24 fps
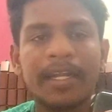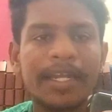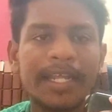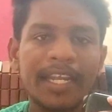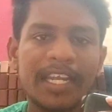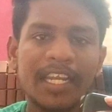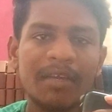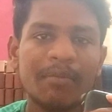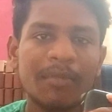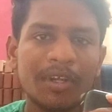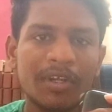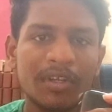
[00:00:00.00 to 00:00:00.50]

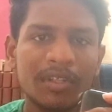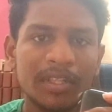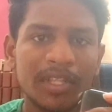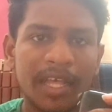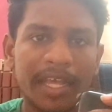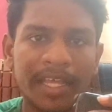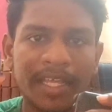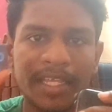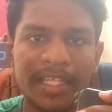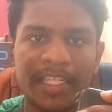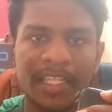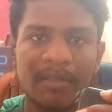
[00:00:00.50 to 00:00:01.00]
டென்னுக்கு
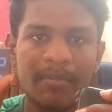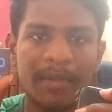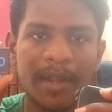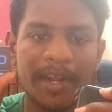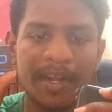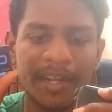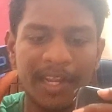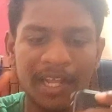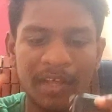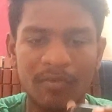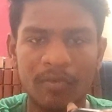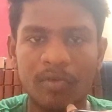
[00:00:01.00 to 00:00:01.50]
மட்டும்தான் இந்த
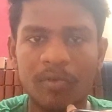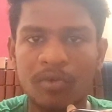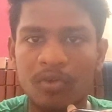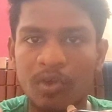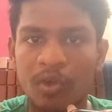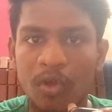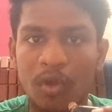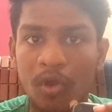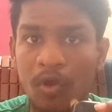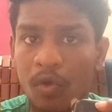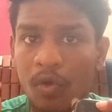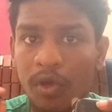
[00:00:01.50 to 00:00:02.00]
பேட்டரி ஆகும்
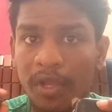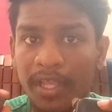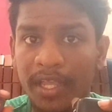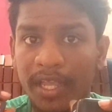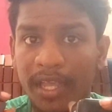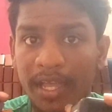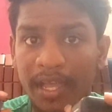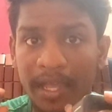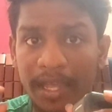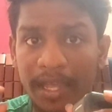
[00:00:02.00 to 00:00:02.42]
ஓகே